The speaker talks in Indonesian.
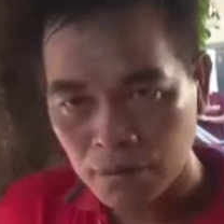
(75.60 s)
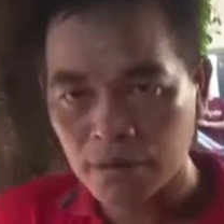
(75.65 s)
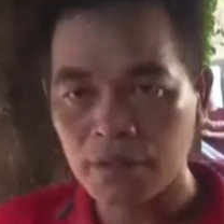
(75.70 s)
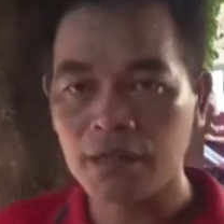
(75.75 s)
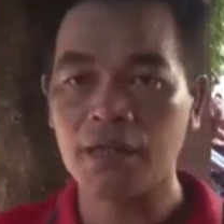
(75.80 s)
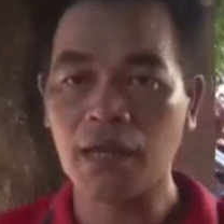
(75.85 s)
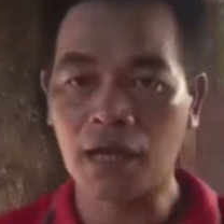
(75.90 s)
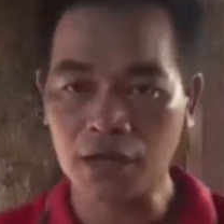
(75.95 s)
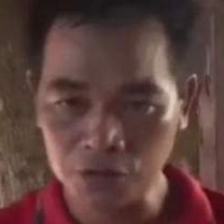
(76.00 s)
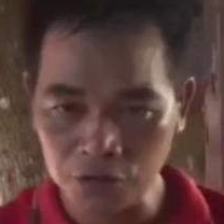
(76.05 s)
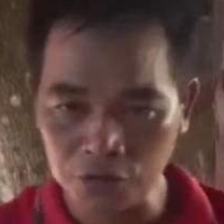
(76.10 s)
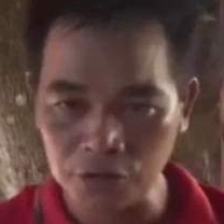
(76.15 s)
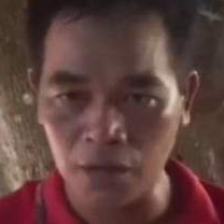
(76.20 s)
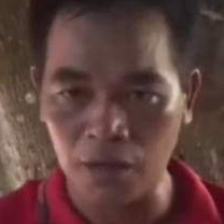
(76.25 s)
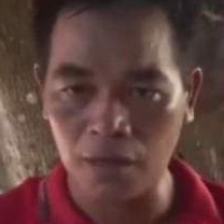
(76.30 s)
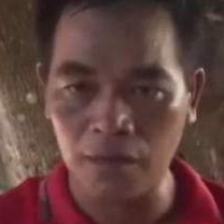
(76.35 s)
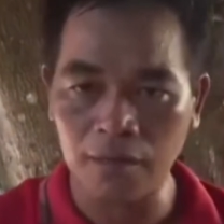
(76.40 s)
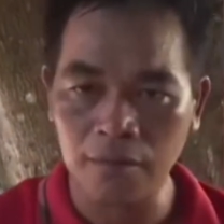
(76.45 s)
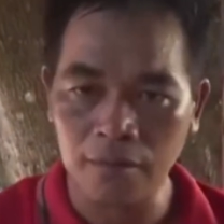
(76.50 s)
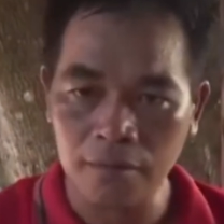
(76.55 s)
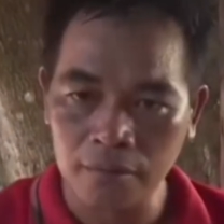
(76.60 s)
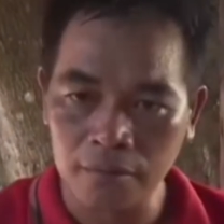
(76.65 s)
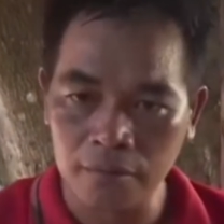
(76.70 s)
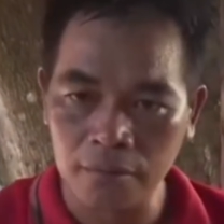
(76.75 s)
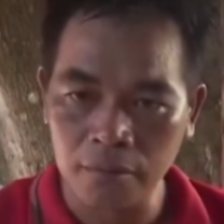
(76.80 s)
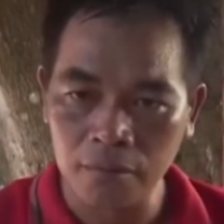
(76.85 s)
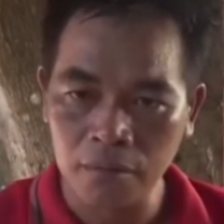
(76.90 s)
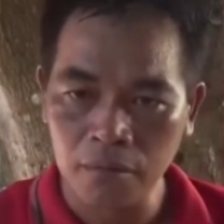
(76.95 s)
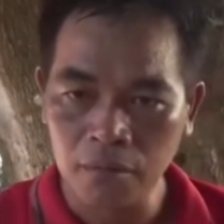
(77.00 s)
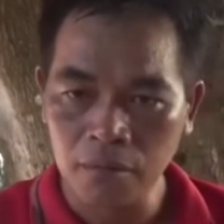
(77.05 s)
berarti Hilang juga. Berarti
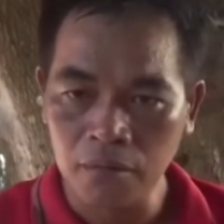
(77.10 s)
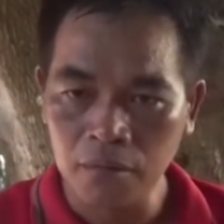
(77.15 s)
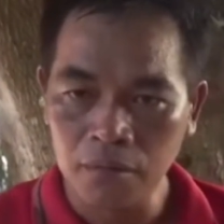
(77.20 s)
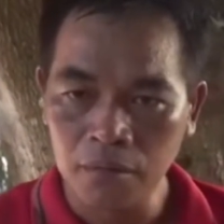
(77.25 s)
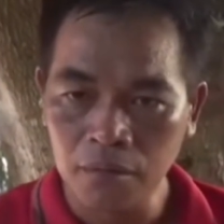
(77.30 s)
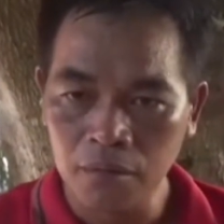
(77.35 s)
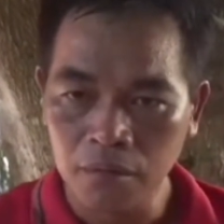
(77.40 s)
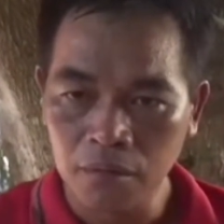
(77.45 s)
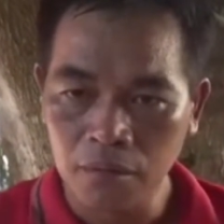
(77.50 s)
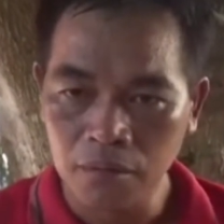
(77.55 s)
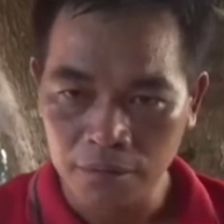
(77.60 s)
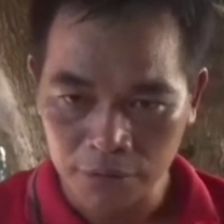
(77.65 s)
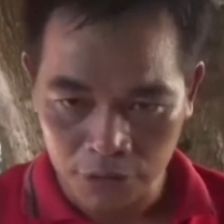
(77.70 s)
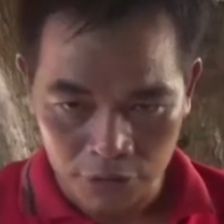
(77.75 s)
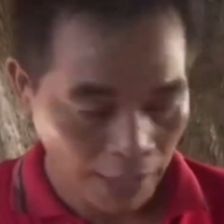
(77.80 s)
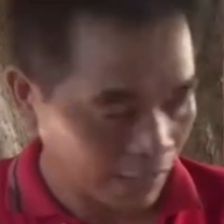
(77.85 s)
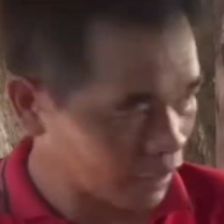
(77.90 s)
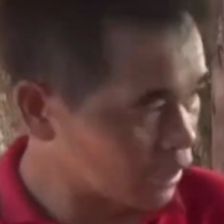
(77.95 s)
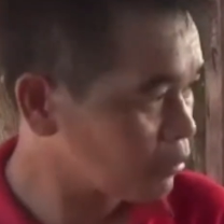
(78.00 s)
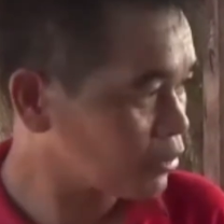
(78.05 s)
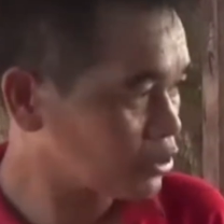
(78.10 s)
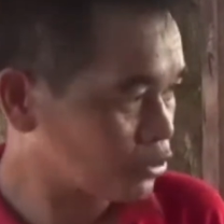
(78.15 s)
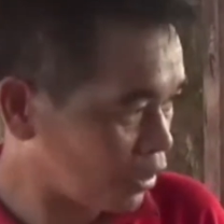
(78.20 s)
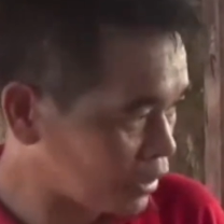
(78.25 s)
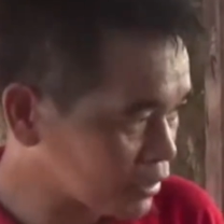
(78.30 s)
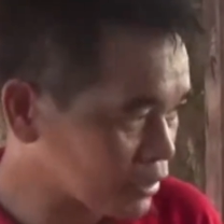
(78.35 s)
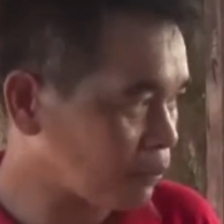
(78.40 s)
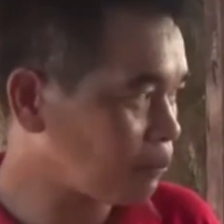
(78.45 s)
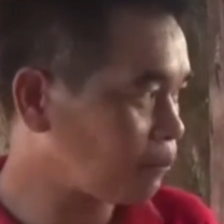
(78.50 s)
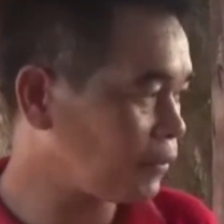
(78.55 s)
tadi lagi sepi Pak Iya tadi ya?
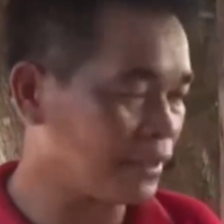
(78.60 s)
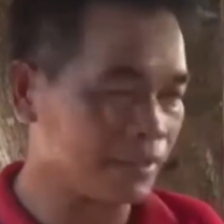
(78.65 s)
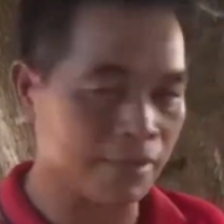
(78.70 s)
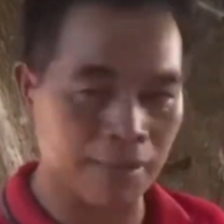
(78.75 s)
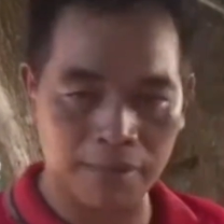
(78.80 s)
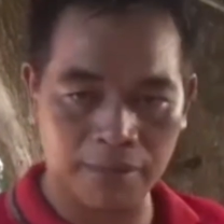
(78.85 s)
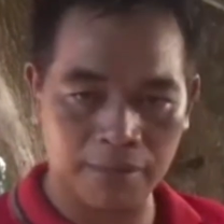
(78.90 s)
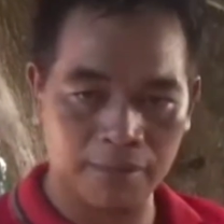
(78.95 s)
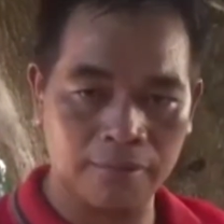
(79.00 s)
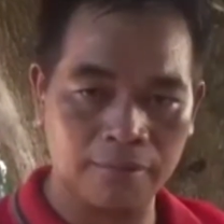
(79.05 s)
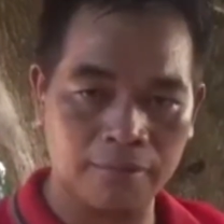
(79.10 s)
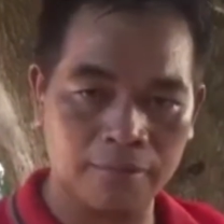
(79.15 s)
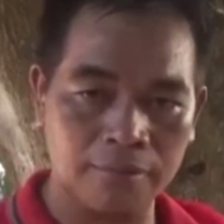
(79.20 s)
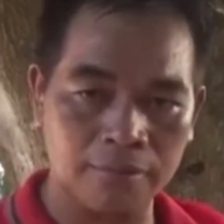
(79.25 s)
kebetulan sepi tadi. Oh.